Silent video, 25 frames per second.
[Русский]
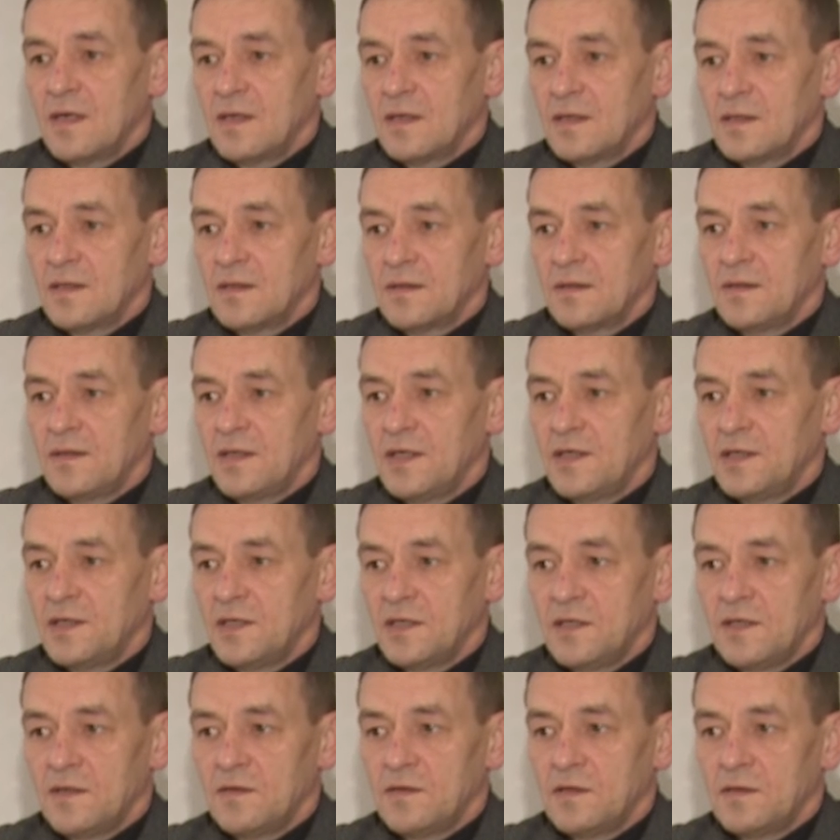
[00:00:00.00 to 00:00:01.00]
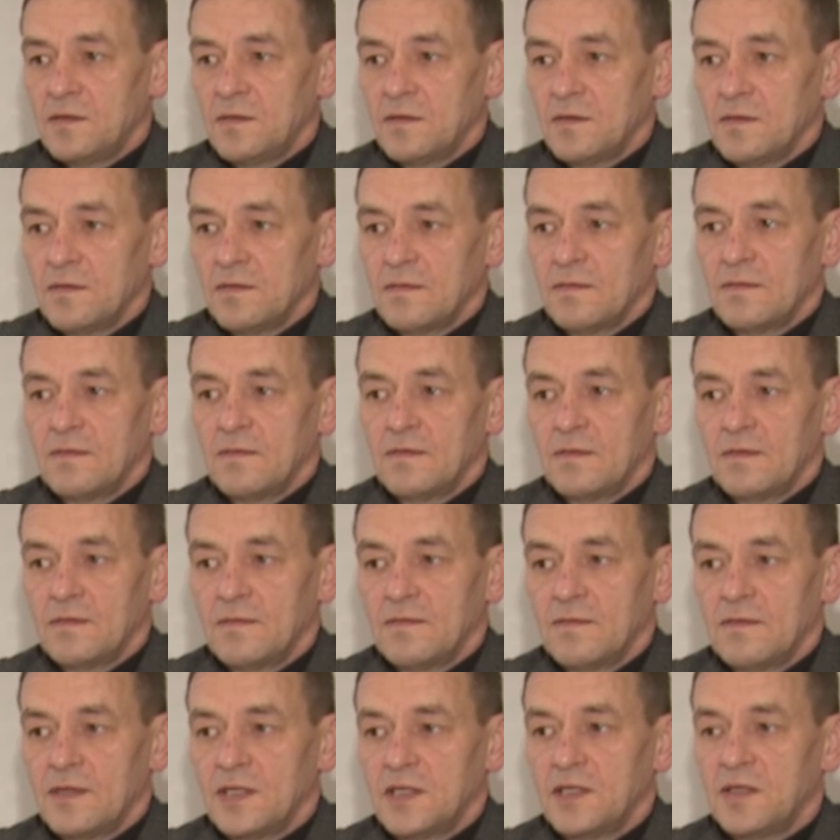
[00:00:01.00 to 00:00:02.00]
Э, до этого э,
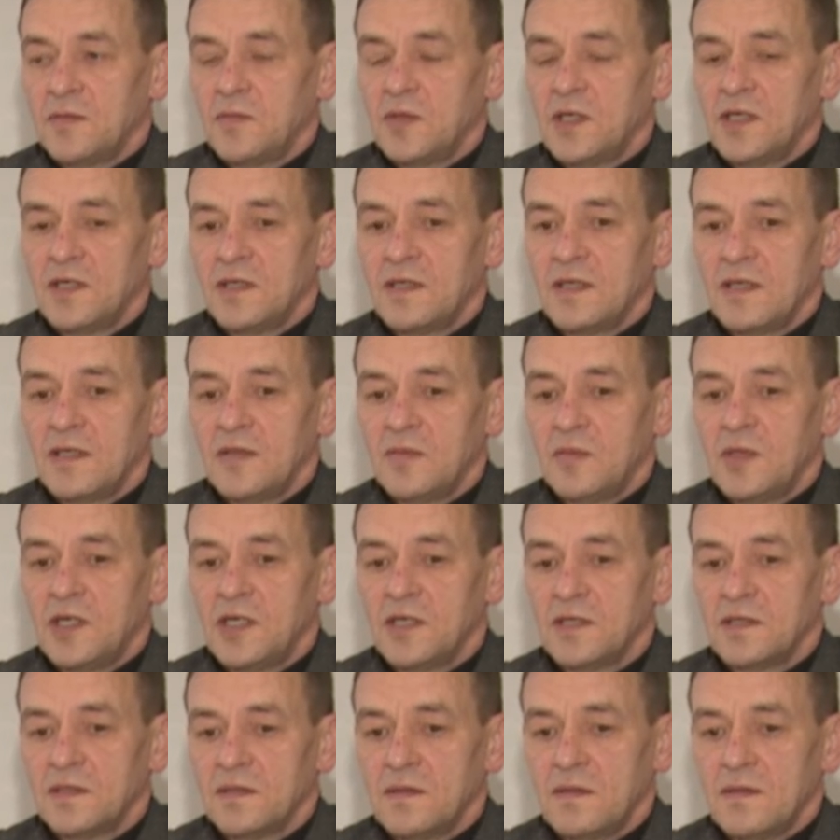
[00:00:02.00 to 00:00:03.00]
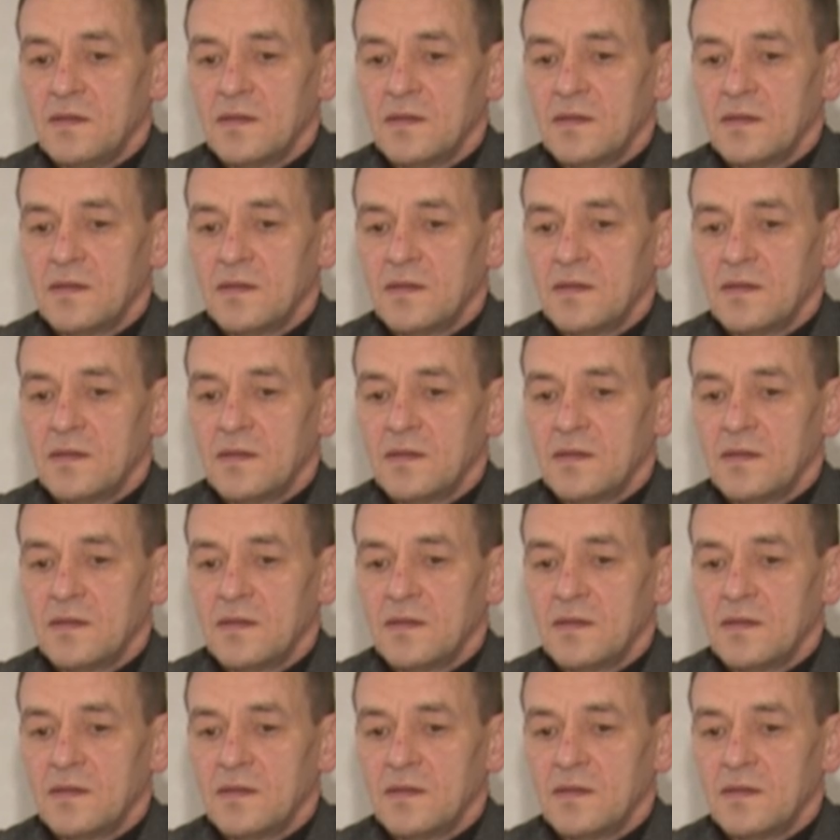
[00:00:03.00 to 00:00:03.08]
в октябре-ноябре